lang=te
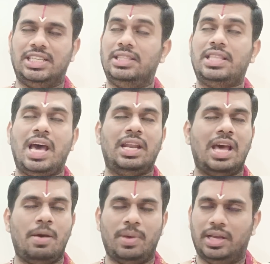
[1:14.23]

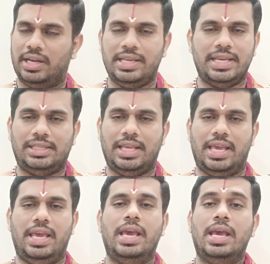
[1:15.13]
చింతానామ గరీయసి